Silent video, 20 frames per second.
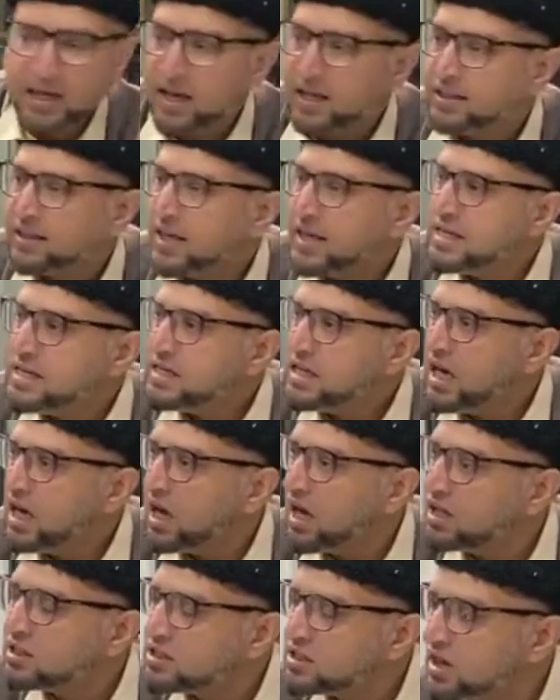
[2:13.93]
कहते
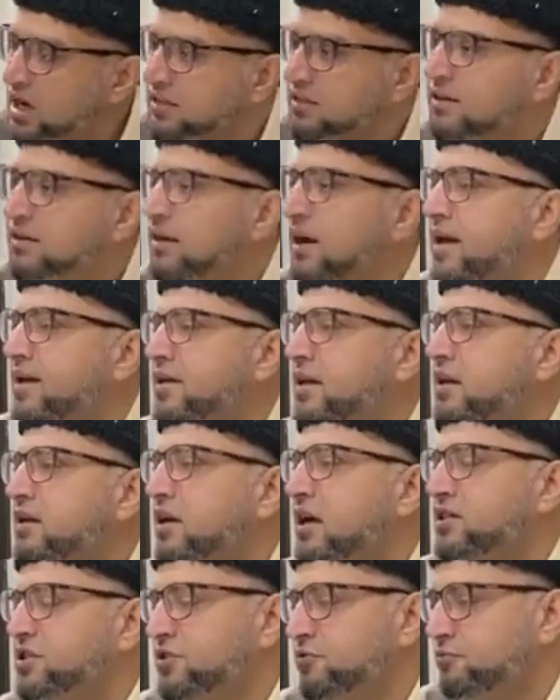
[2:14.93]
ये अचानक आएगी
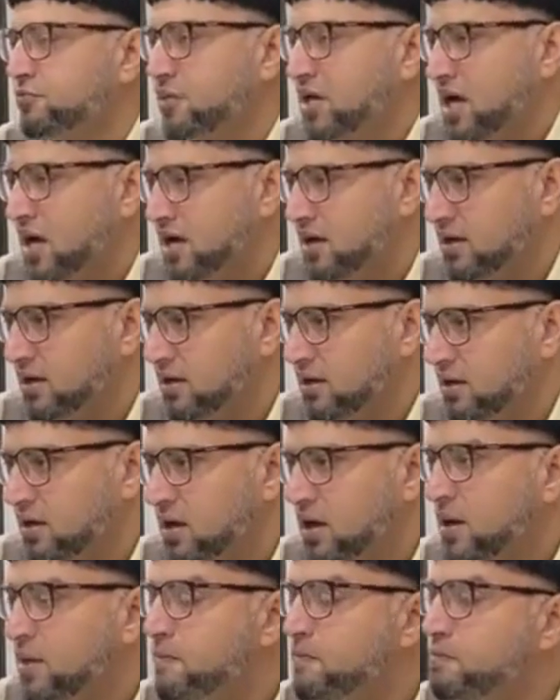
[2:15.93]
काशिक मिया
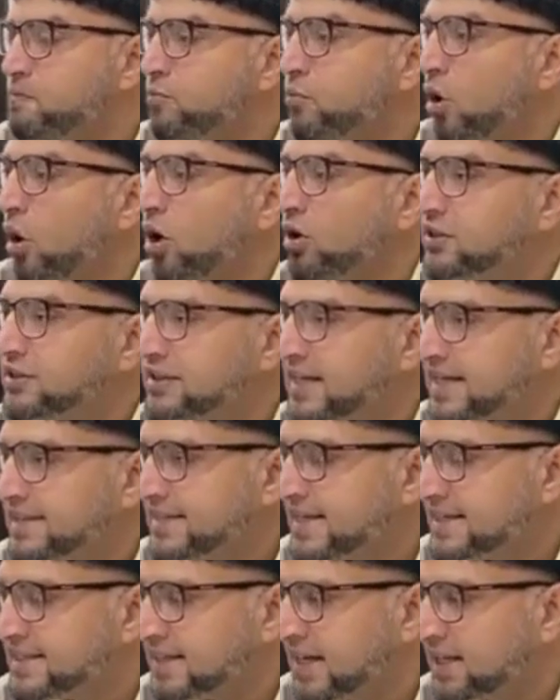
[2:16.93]
मौत
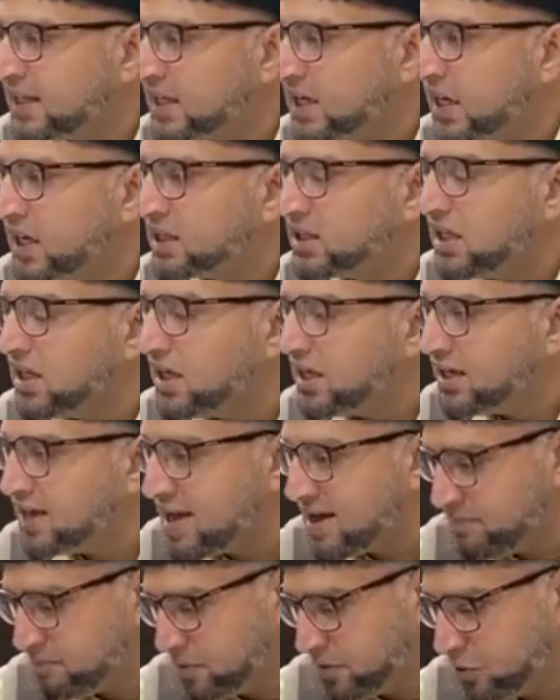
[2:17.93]
जैसे अचानक आती
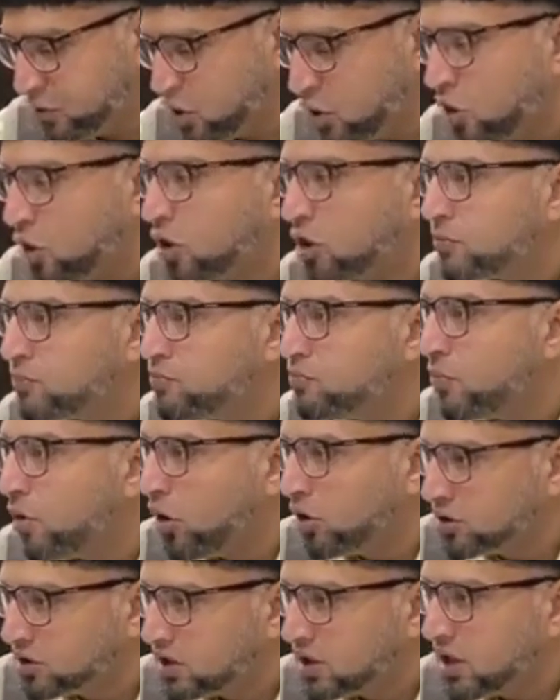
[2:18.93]
क्यामत और
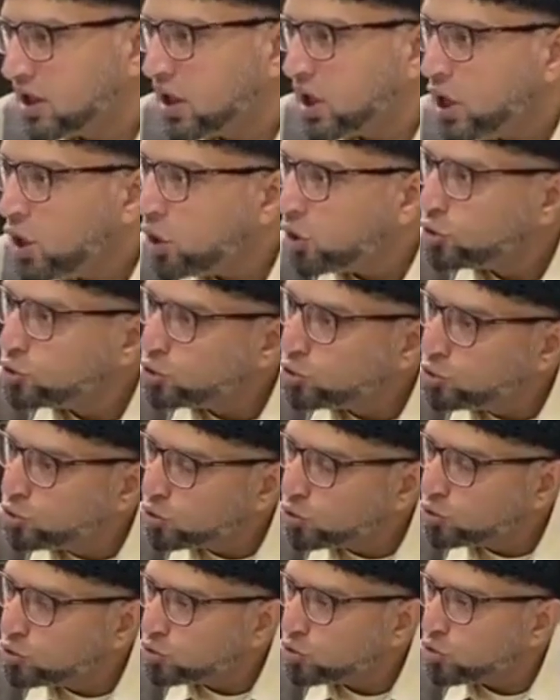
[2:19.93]
मौत
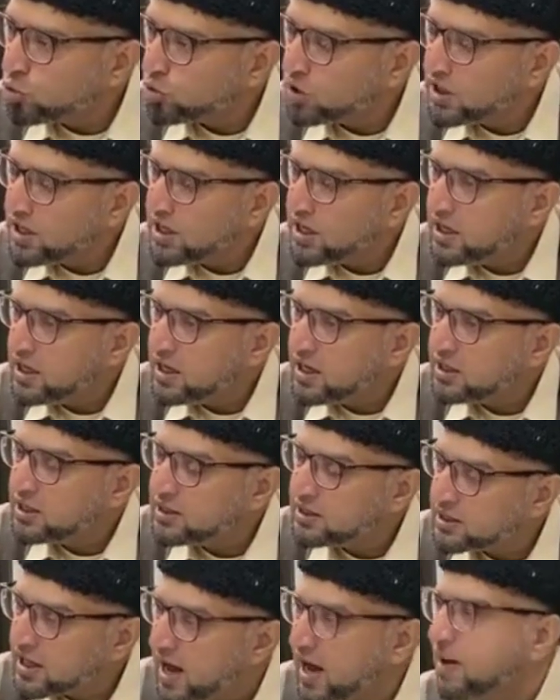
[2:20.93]
दोनों की
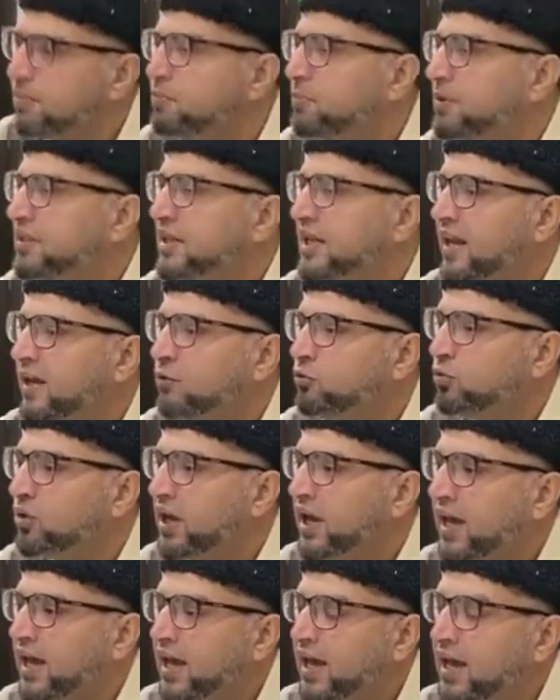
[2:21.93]
नाम बदले
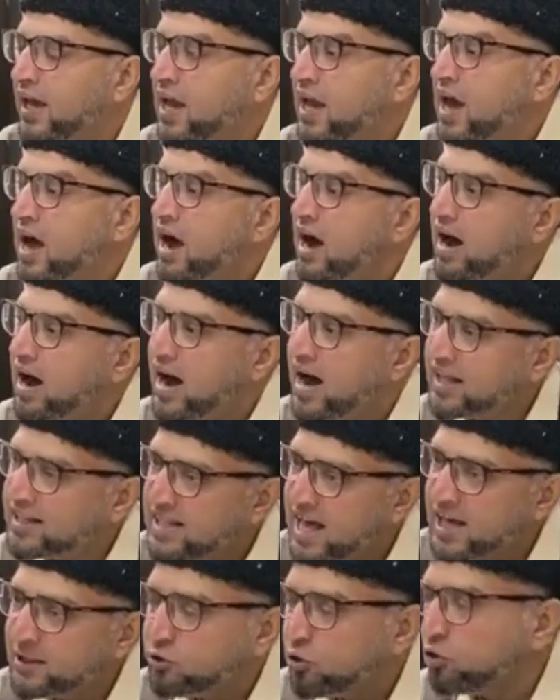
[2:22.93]
हुए हैं
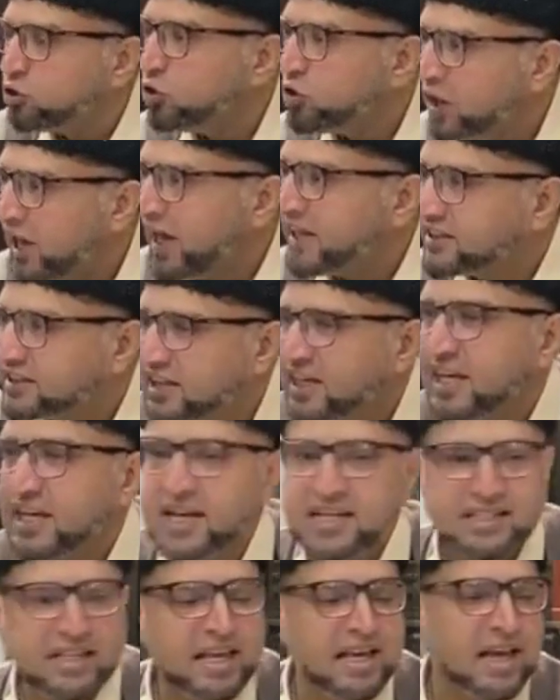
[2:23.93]
आना दोनों में एक
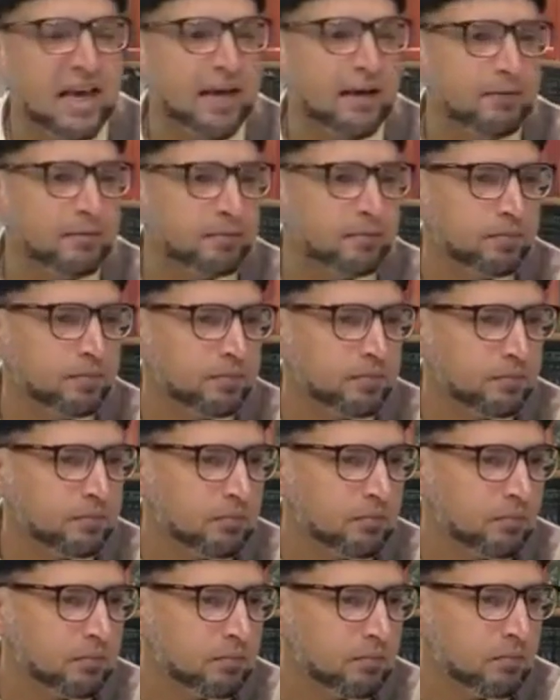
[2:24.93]
तरीके से ही है
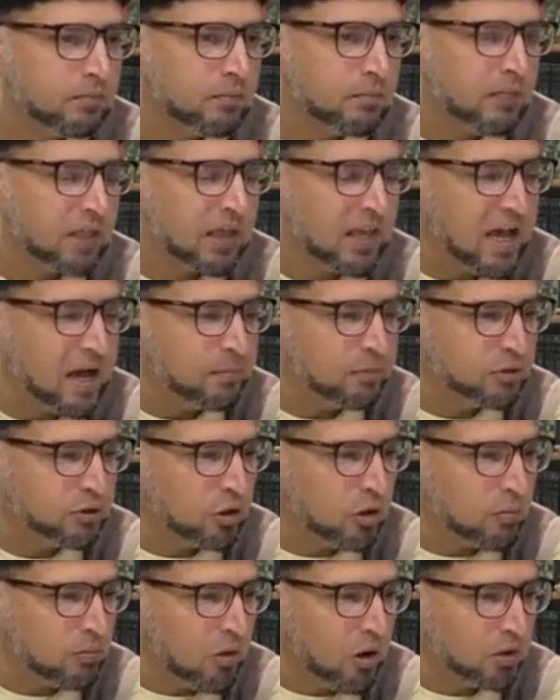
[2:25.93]

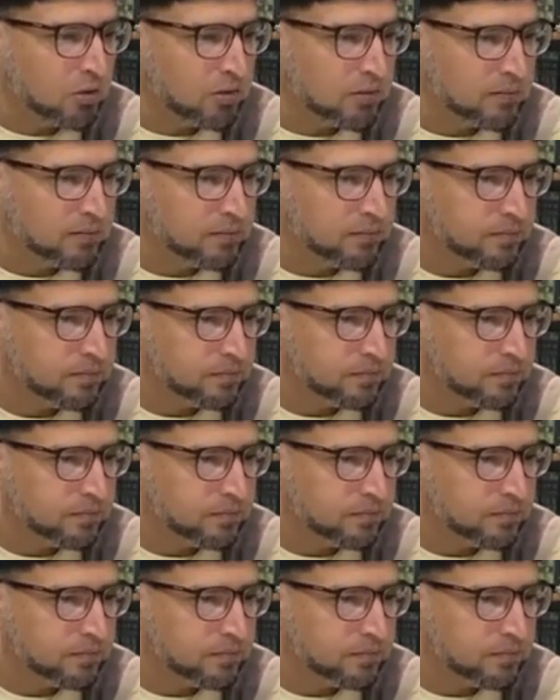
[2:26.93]
क्यामत और मौत